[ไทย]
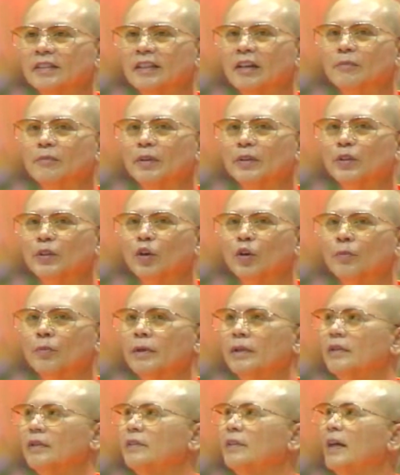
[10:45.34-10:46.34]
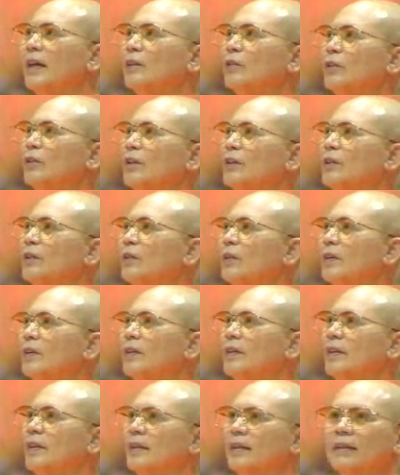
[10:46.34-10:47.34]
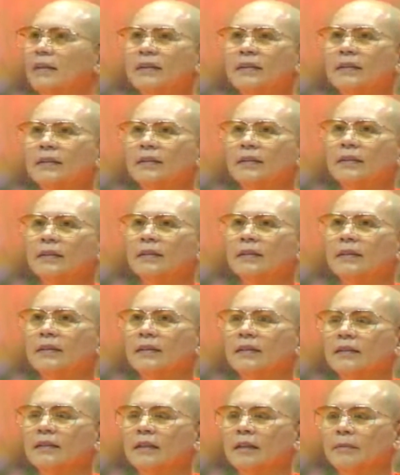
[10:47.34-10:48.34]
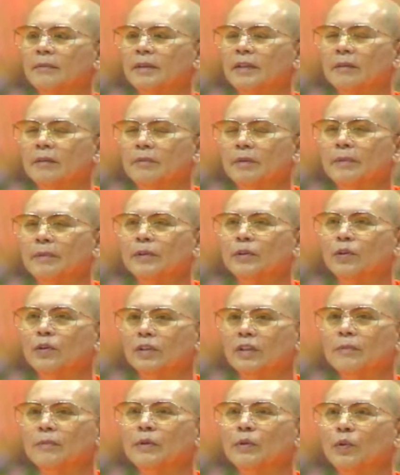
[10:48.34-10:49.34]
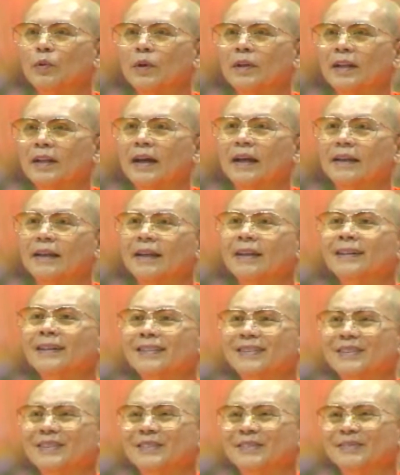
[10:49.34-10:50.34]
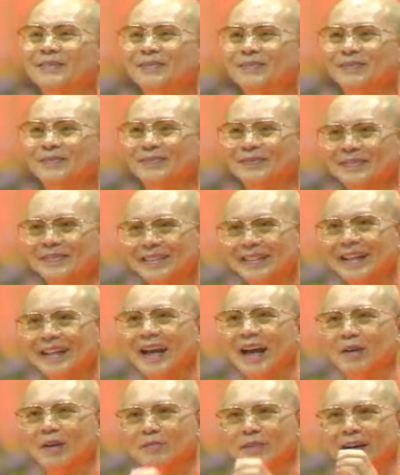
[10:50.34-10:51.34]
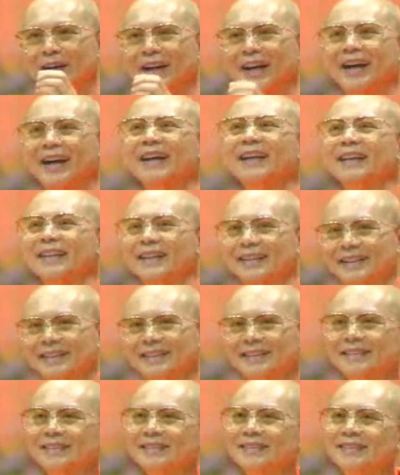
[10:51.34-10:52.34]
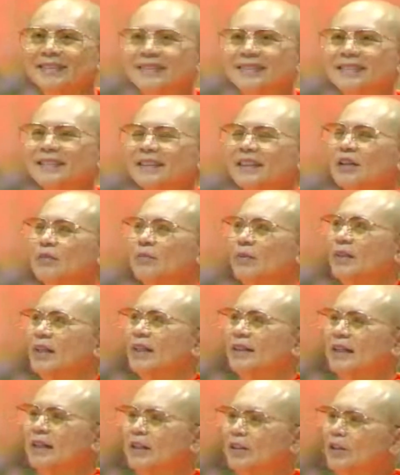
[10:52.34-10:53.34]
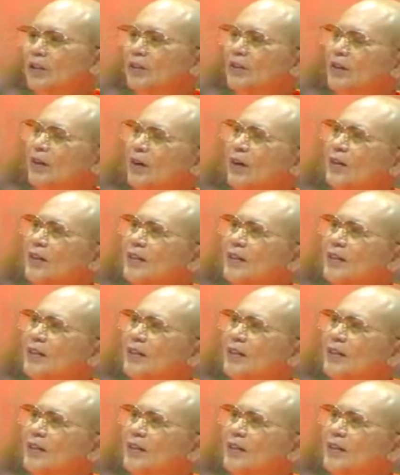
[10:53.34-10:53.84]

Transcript: ทั้งทั้งประโยคมีเยอะแยะอยู่ในตัวเนี่ย แต่ไปหยิบประโยชน์ที่ไม่ควรให้เอามาให้ เพราะนั้นท่านก็ต้องส